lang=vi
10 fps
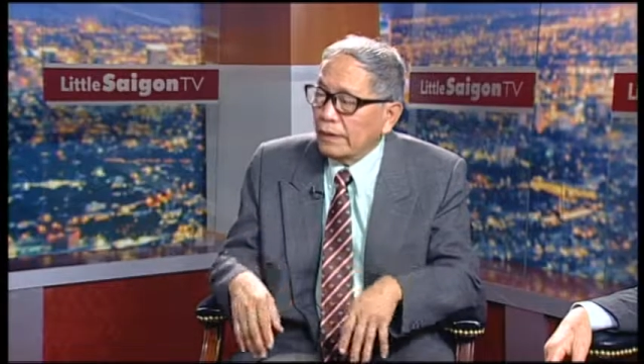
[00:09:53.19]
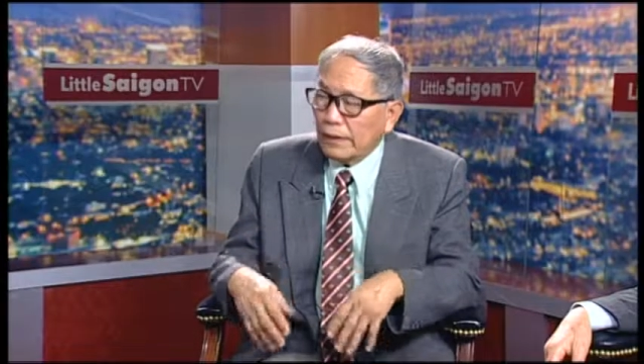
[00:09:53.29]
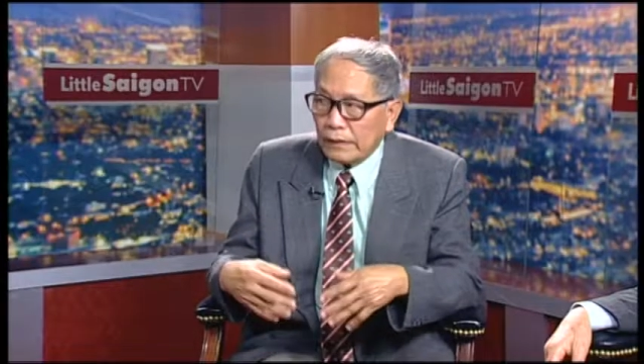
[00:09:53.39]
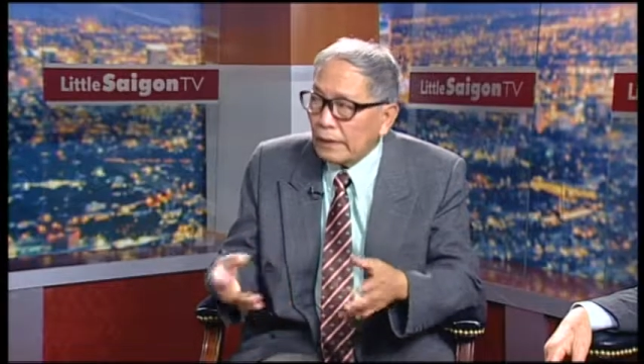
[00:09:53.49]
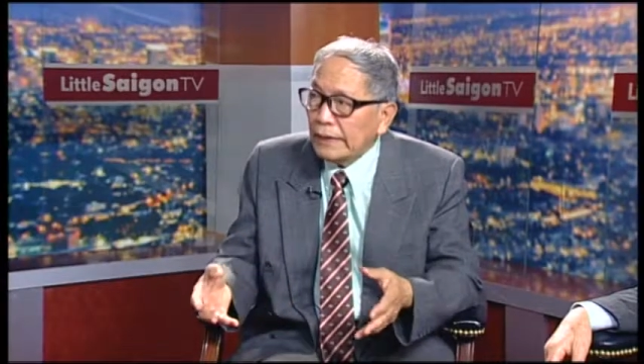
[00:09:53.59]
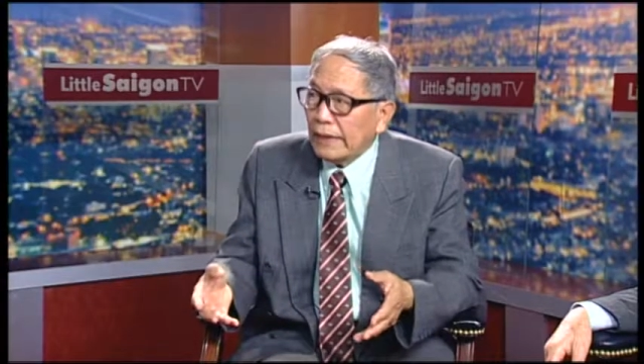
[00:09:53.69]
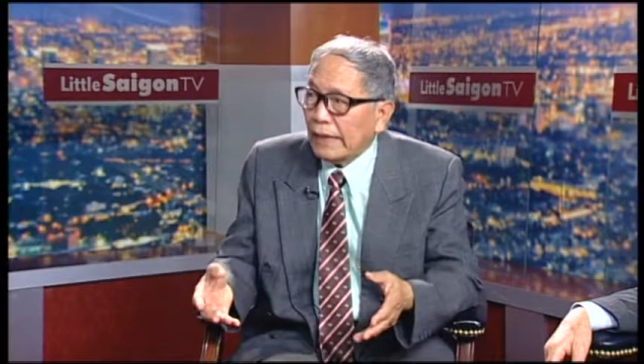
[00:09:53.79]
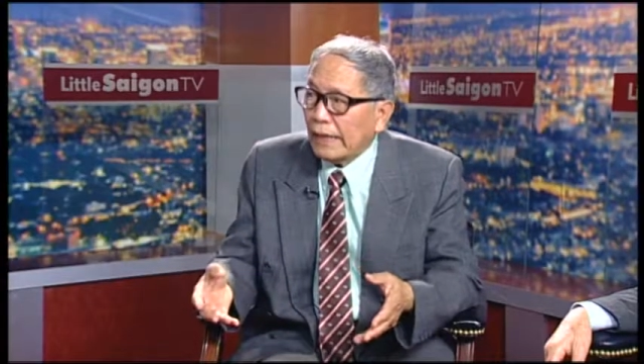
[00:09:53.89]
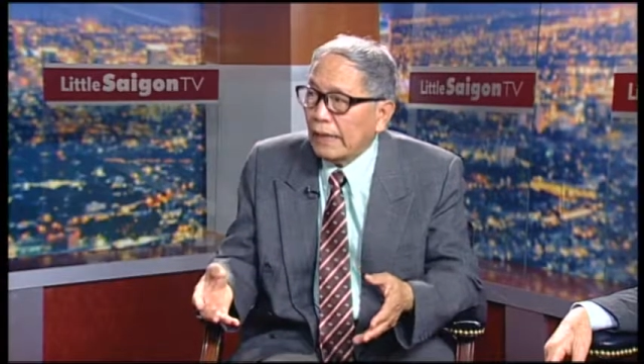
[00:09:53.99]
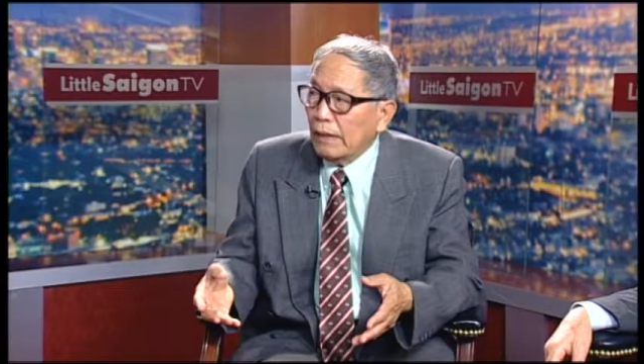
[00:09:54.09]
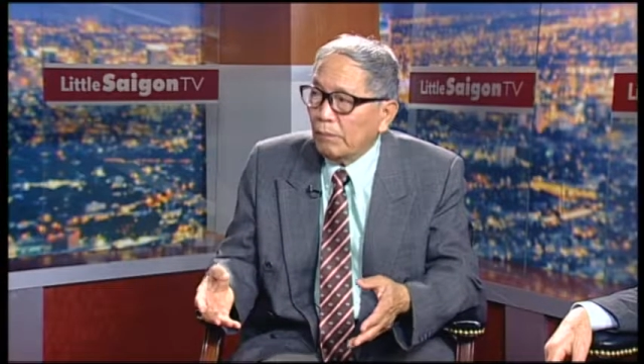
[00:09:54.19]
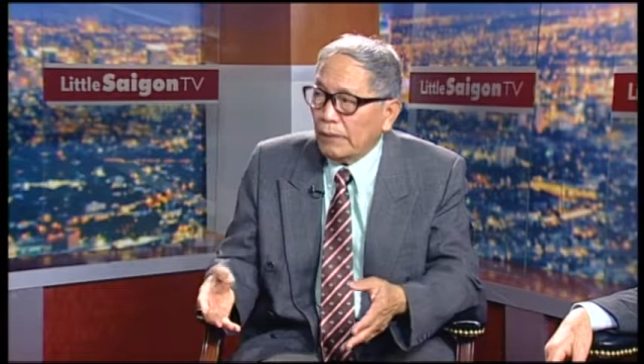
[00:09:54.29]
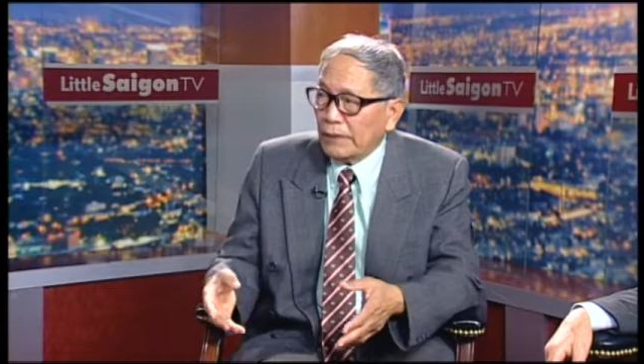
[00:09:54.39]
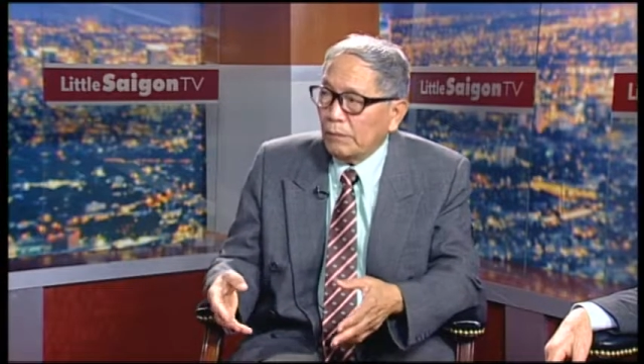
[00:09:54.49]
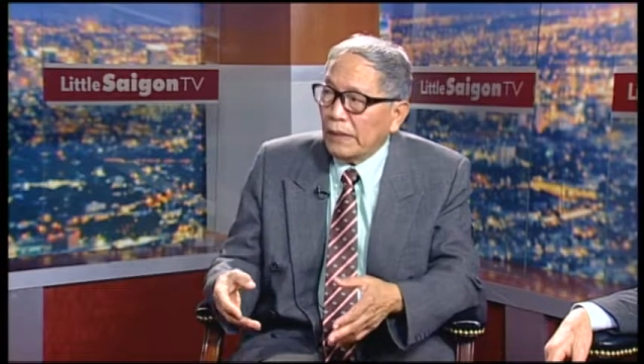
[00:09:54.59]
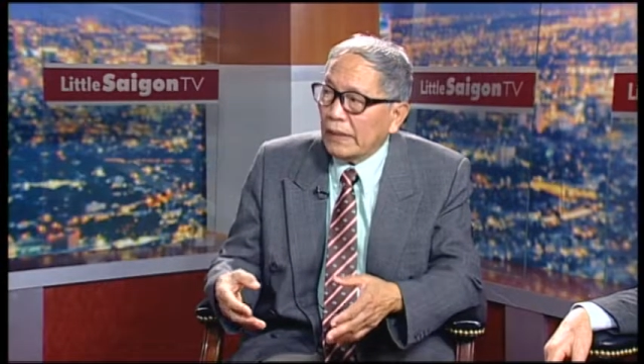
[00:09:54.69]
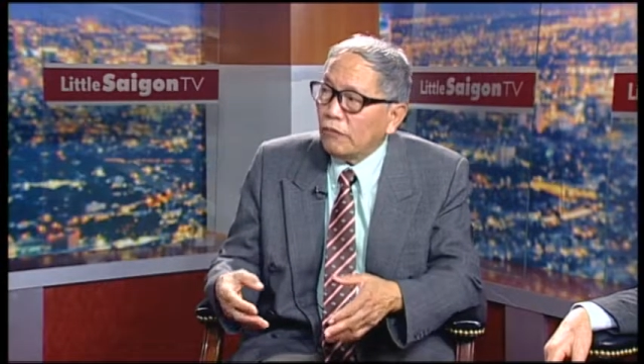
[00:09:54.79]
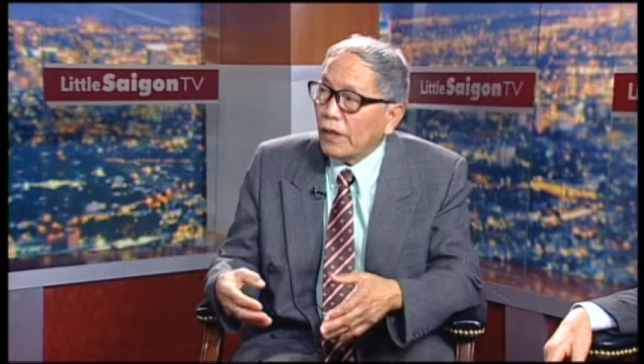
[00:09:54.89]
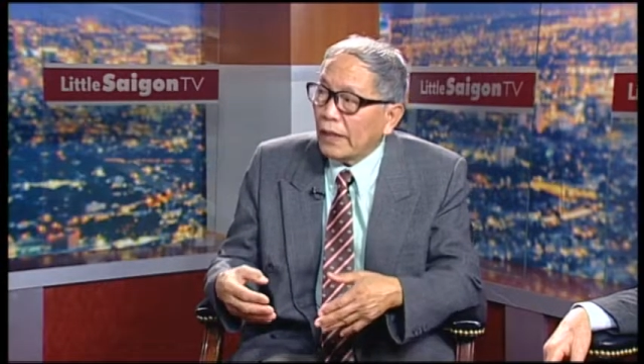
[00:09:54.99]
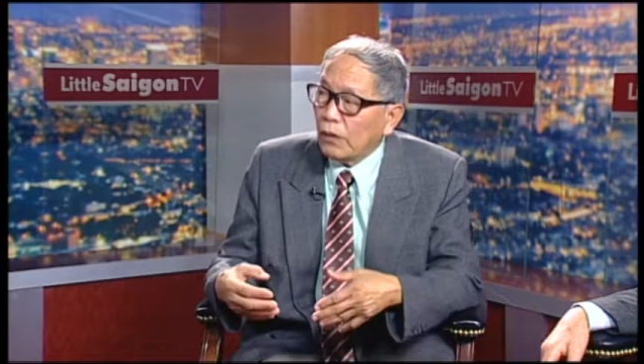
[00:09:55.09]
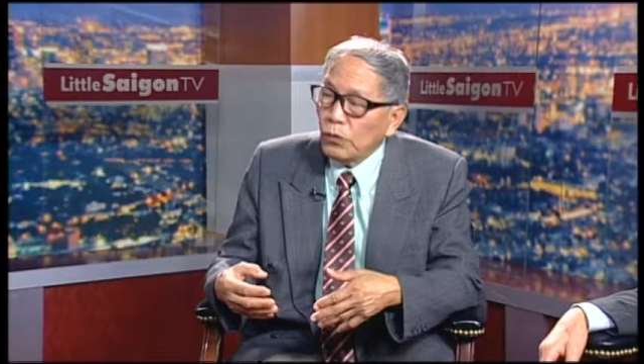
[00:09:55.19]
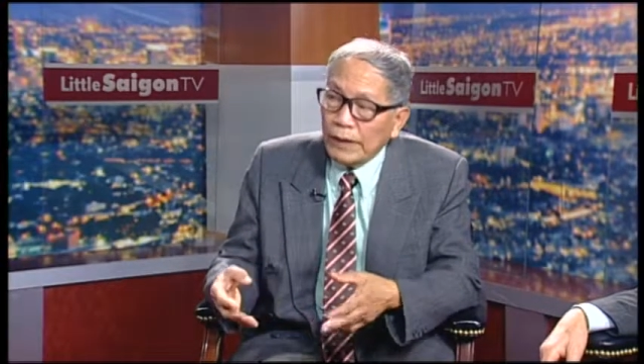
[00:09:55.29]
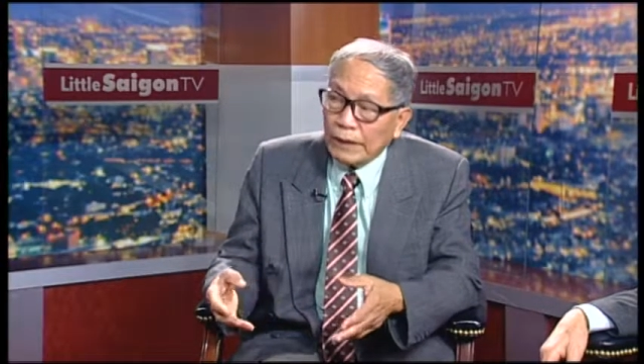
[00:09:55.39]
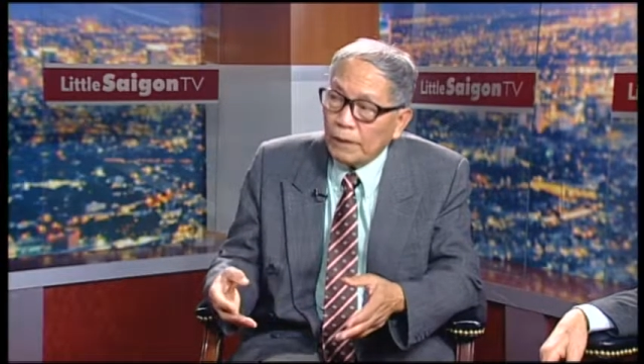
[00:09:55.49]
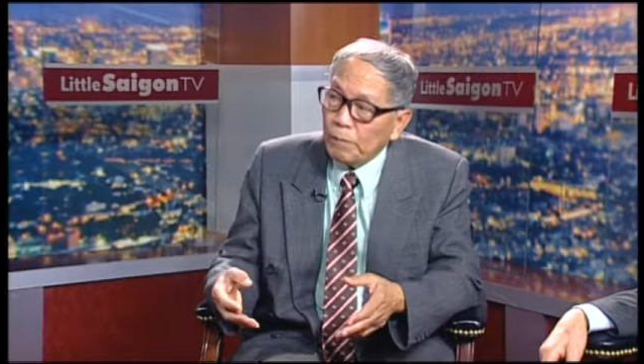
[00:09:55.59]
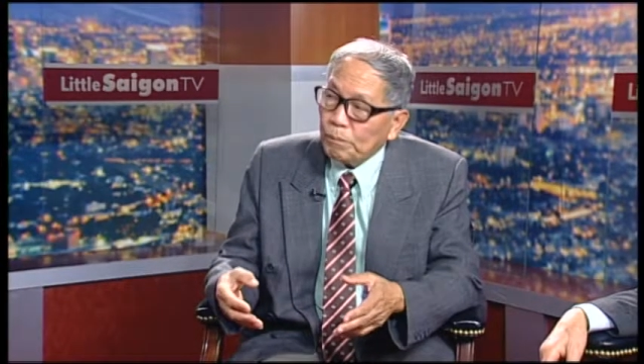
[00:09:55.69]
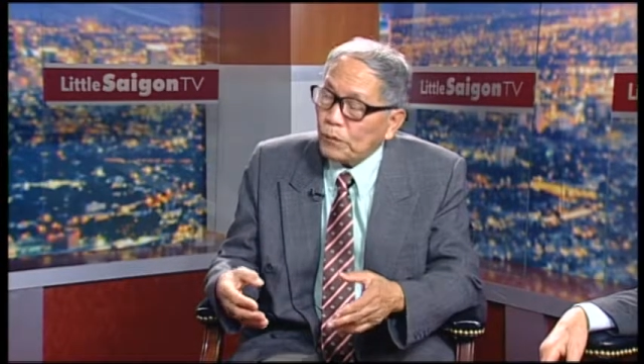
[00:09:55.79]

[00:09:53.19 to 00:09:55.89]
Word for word: thì tất nhiên là mình sẽ bị cái phe đối nghịch ấy,